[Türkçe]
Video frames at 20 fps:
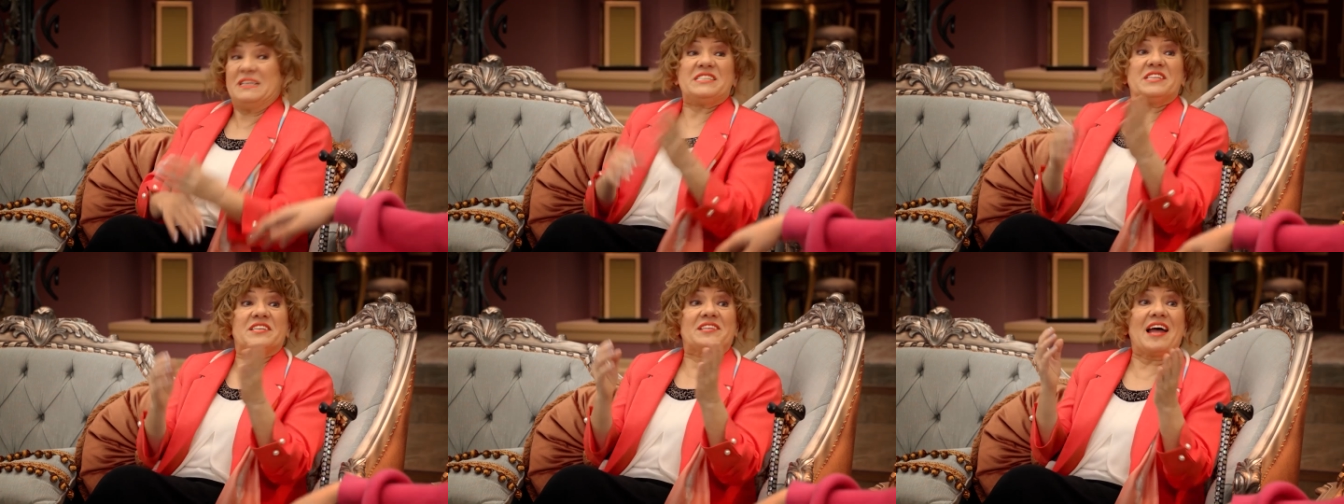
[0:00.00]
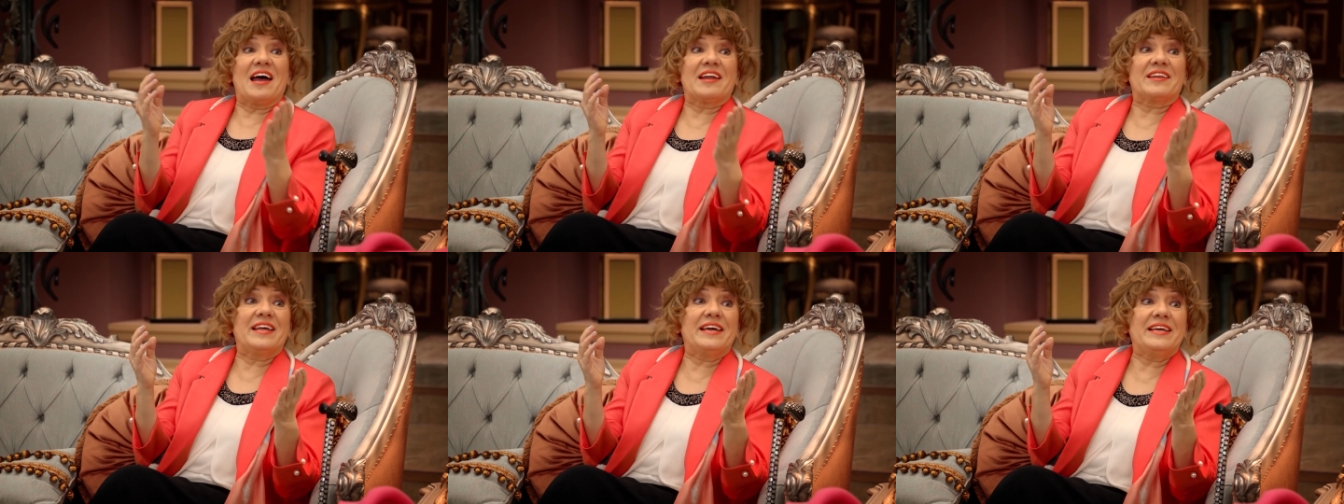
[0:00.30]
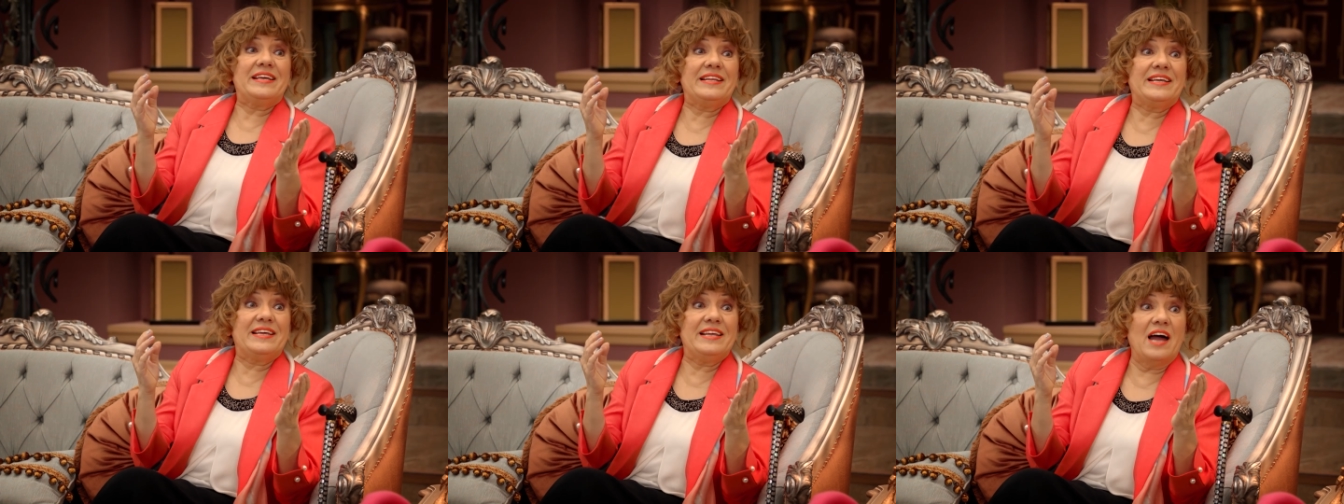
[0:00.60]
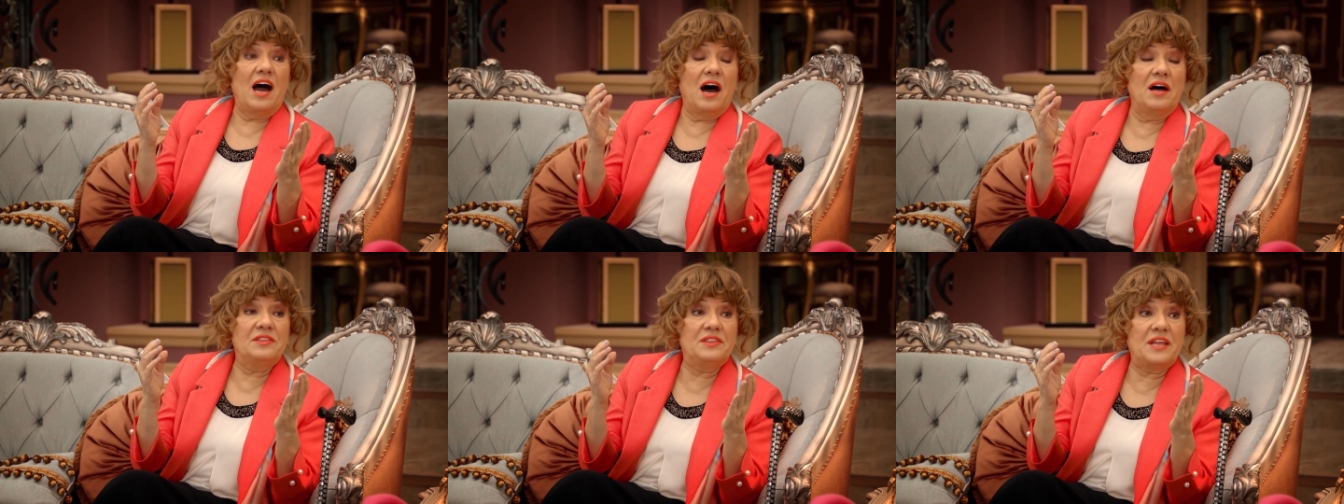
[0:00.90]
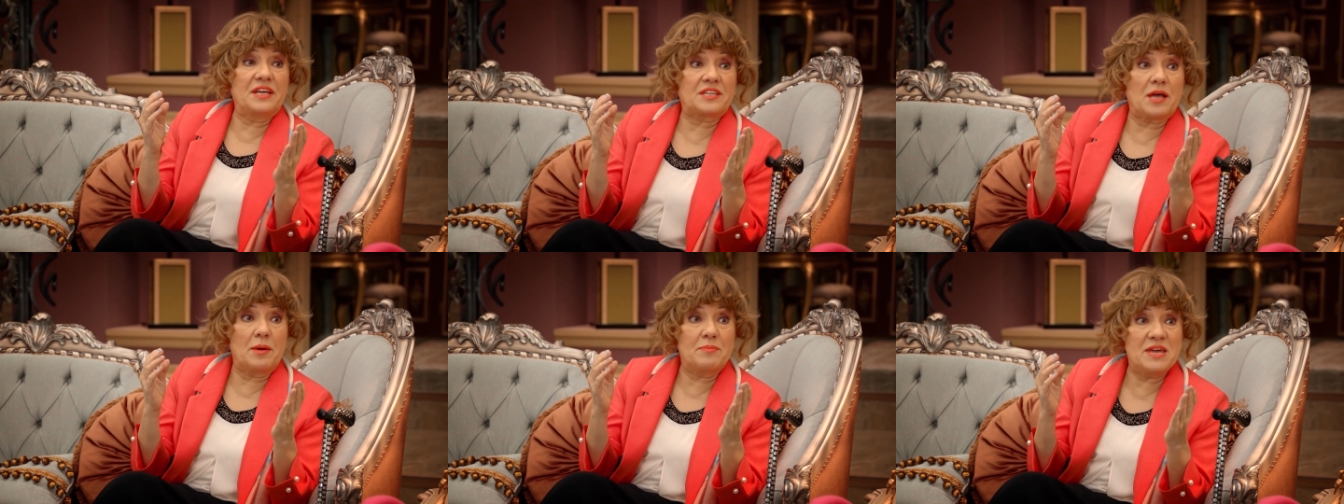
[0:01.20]
Bir starla ilgili
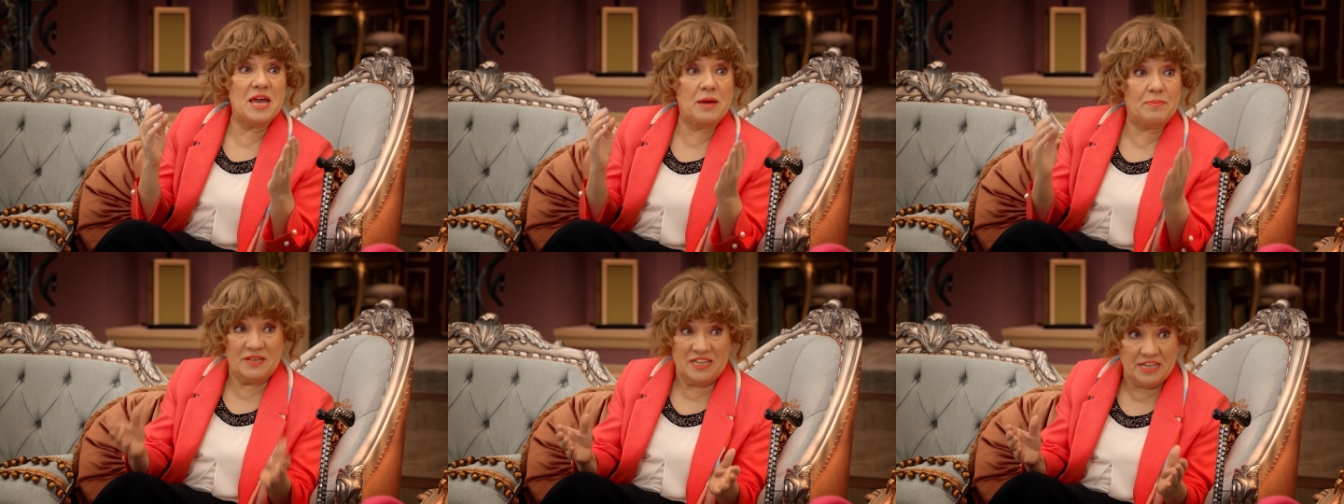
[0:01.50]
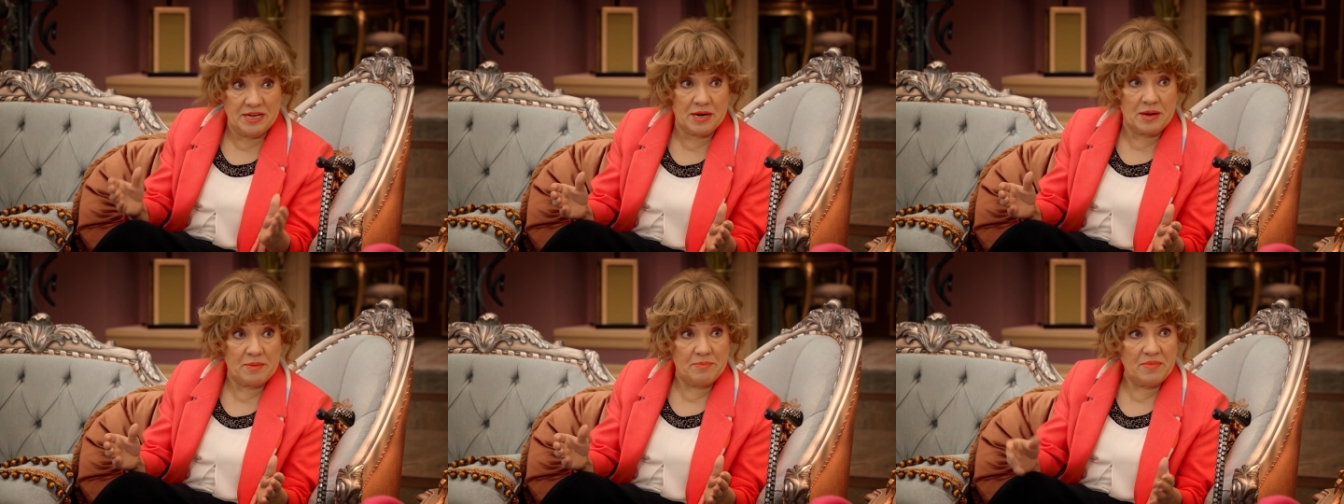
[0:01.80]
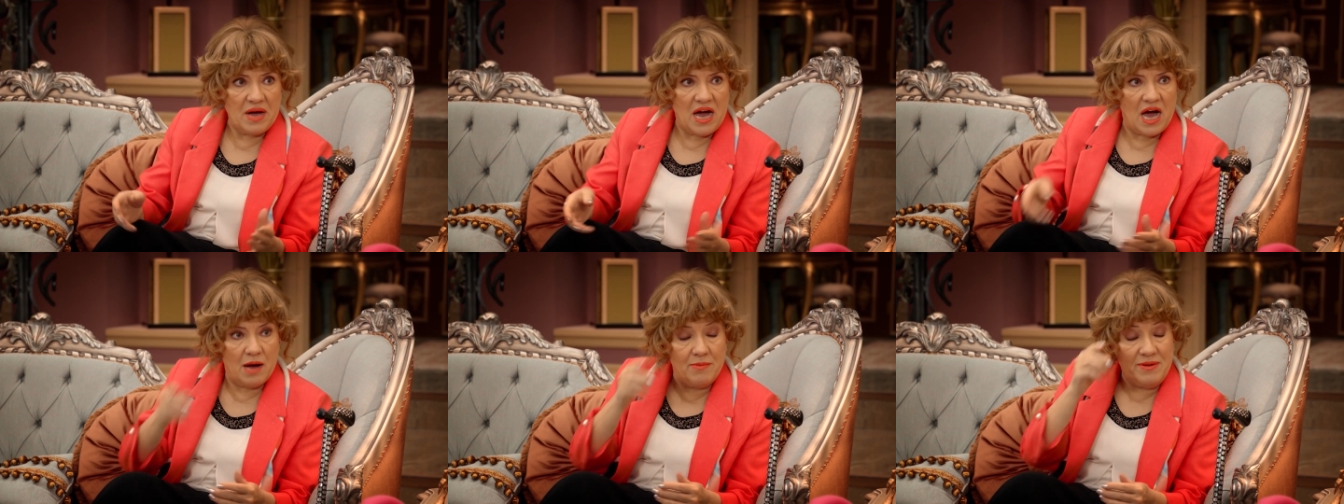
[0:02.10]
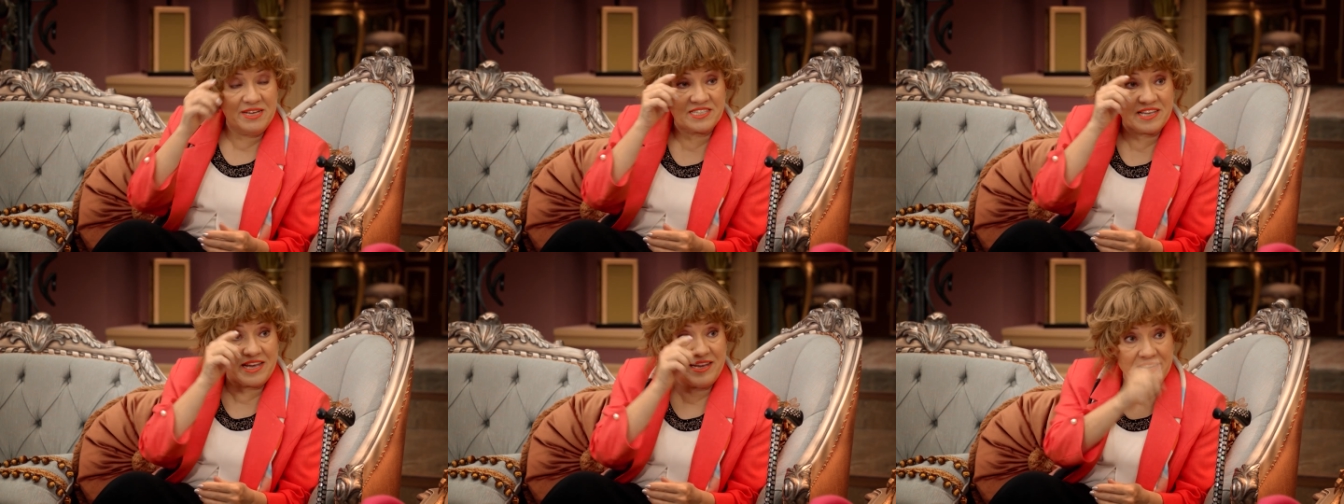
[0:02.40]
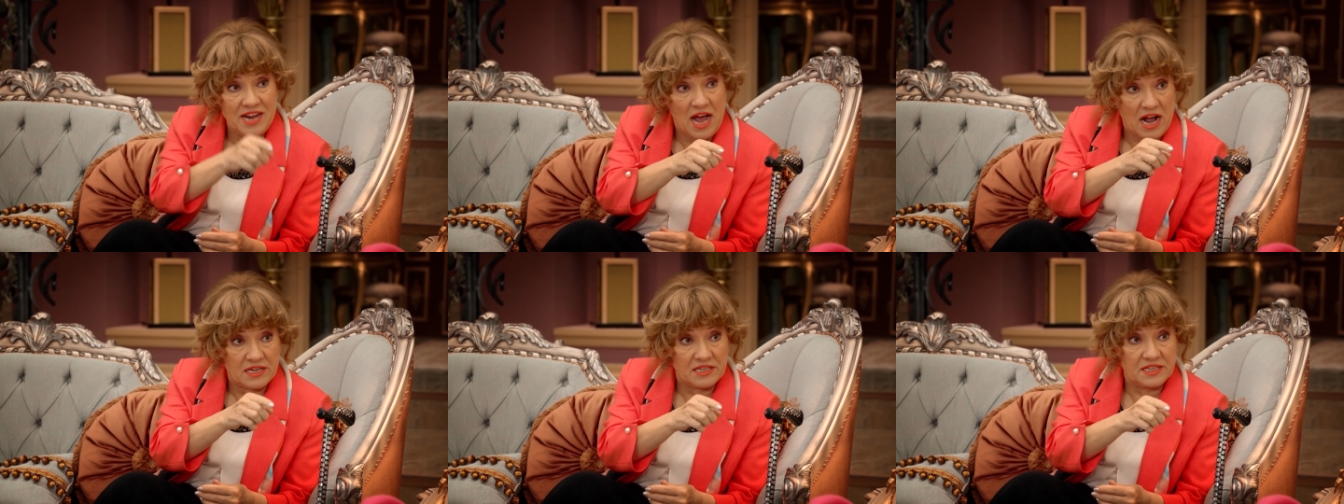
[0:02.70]
anlatamayabilirim. Ama
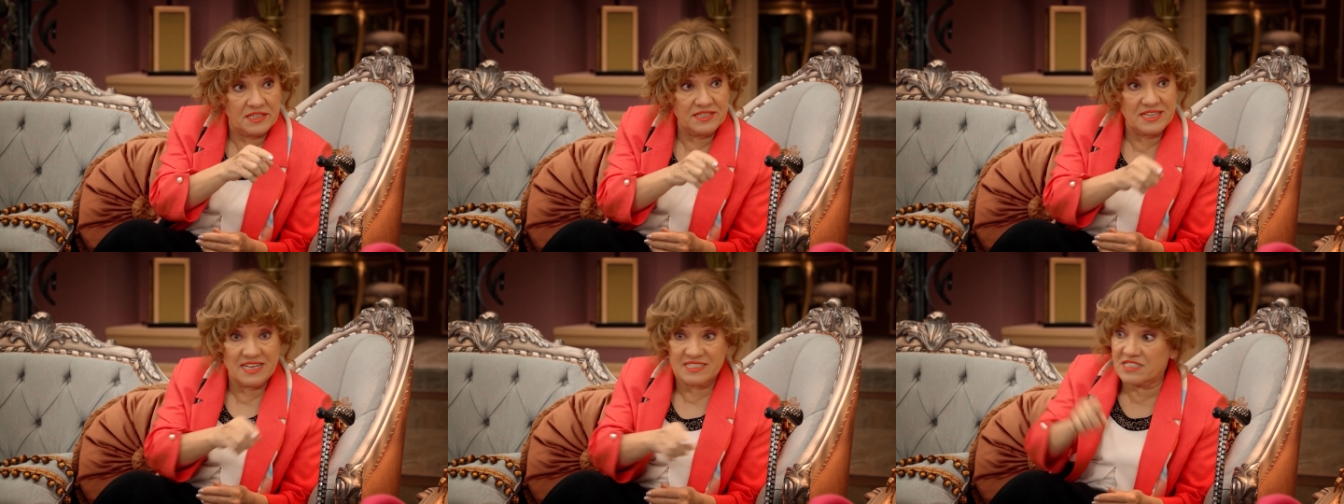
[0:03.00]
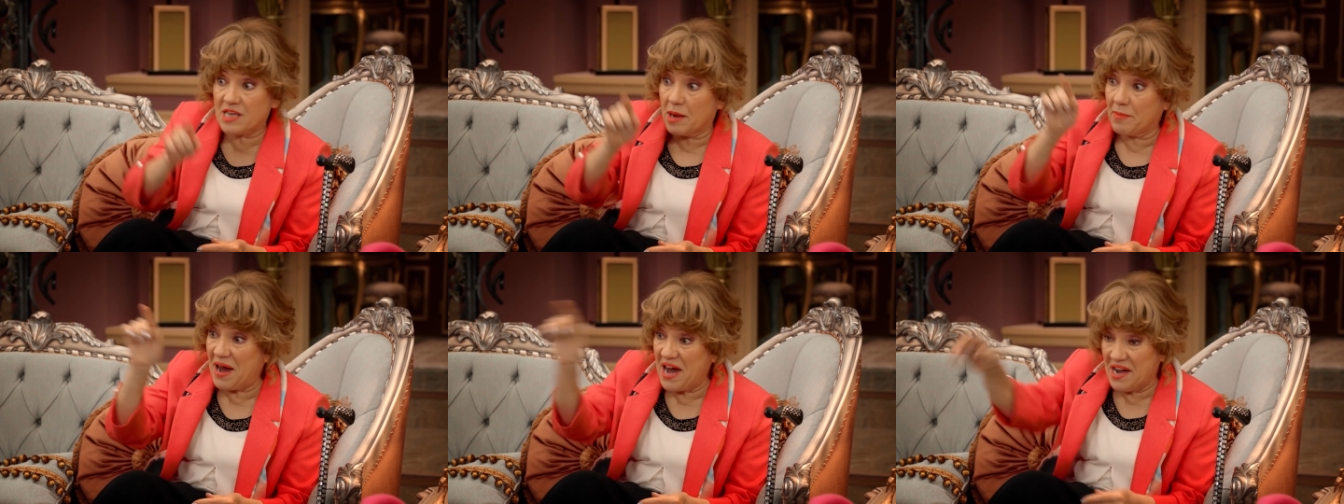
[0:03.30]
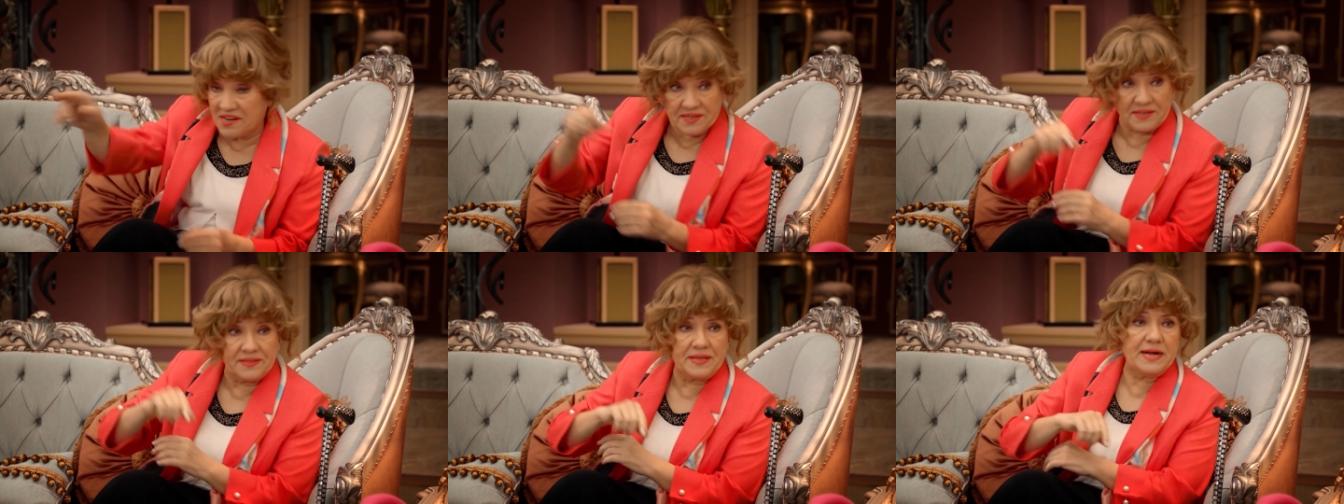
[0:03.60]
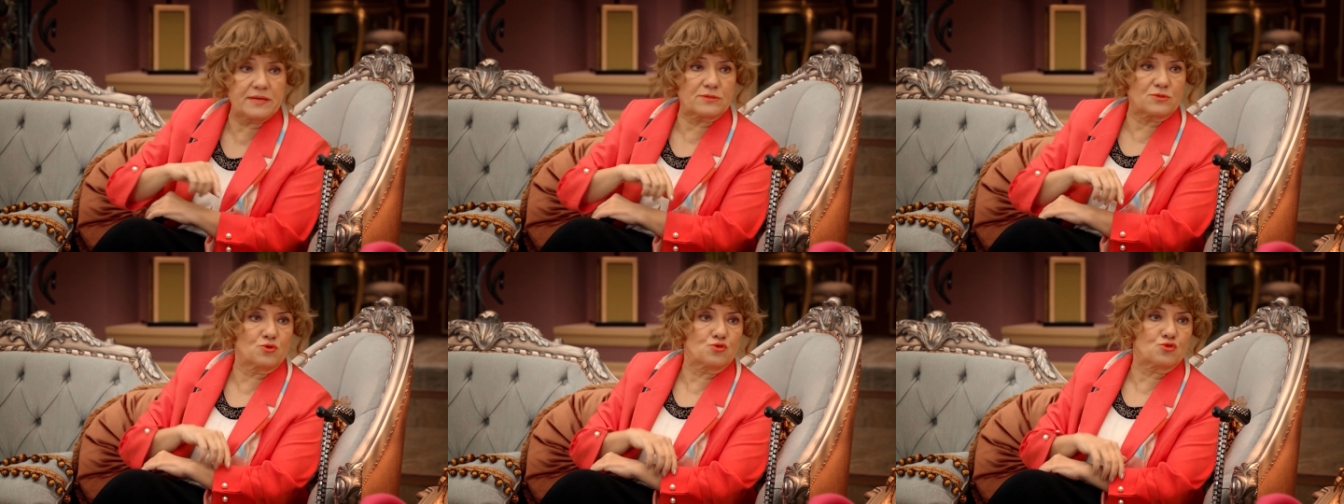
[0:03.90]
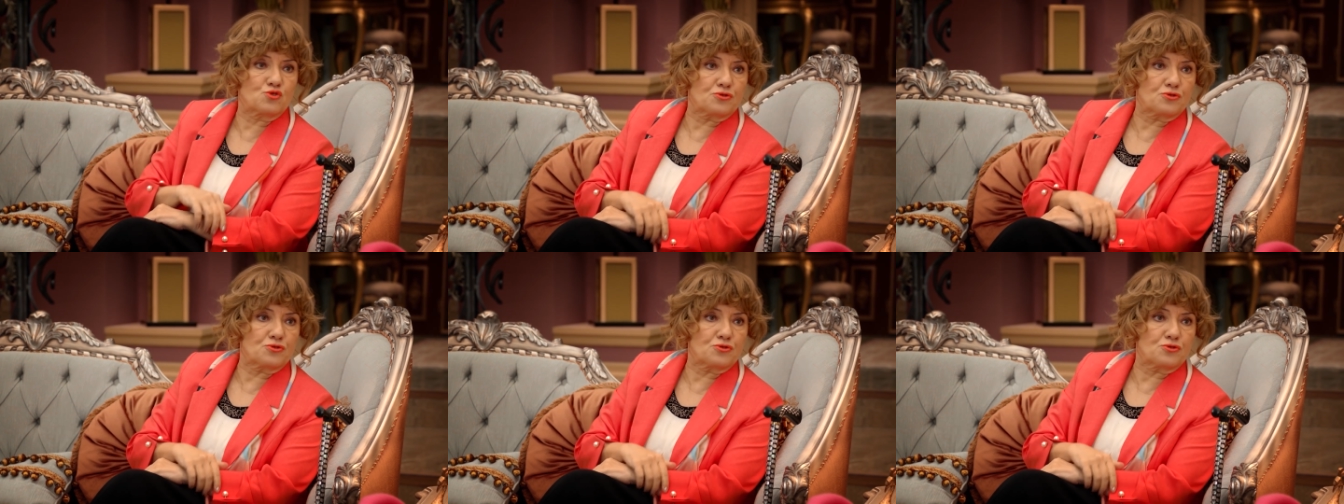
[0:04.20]
senin hakkında sabaha kadar